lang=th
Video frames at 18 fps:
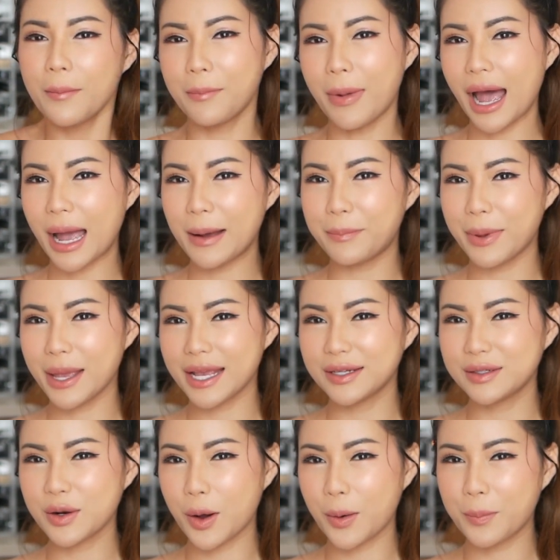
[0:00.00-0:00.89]
บาปี
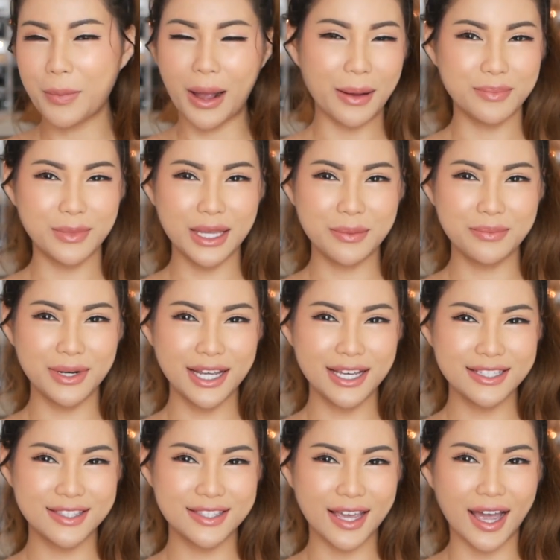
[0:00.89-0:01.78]
กนกแบบนี้เล
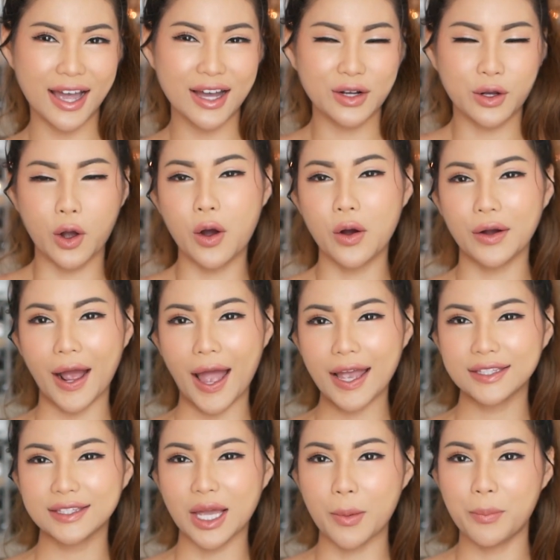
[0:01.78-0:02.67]
ยจ้าของไอ
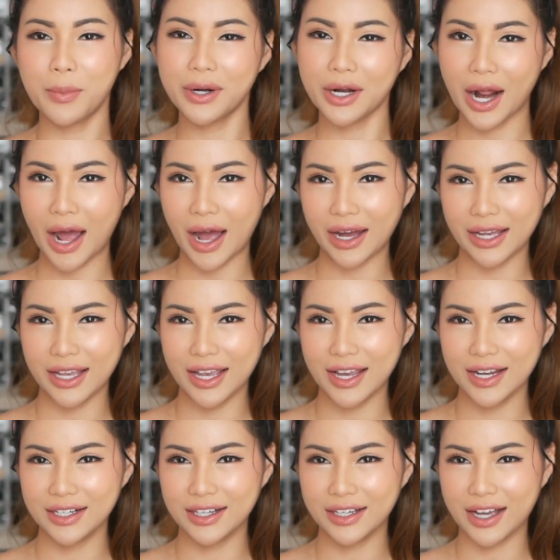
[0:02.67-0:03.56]
ตาบราเอ
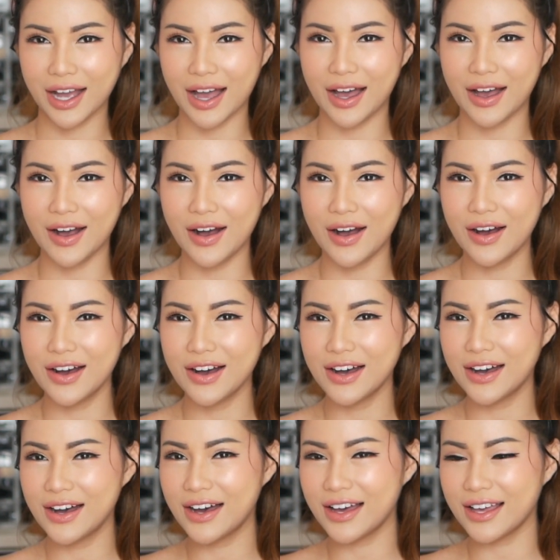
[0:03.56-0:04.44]
งนะคะ
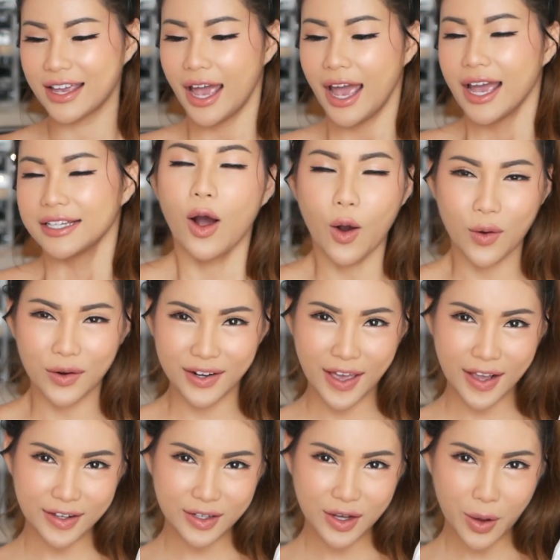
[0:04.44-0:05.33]
เอ้ยอก
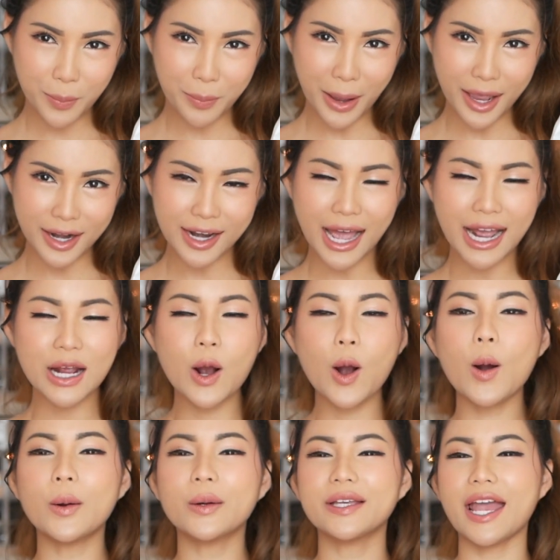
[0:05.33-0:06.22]
เล็กก็แปะได้
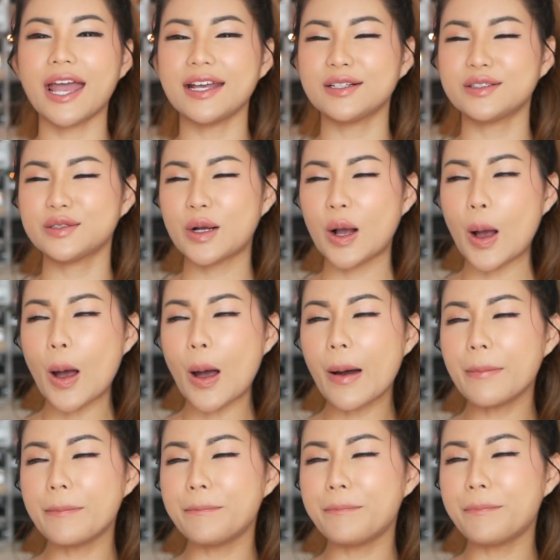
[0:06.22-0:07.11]
อกใหญ่ก็
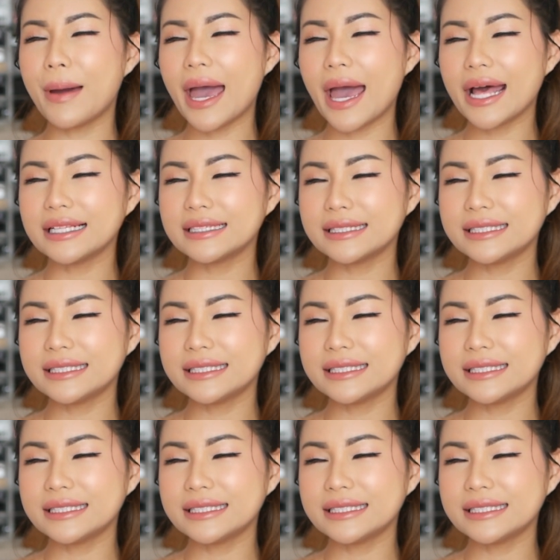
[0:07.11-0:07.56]
แปะ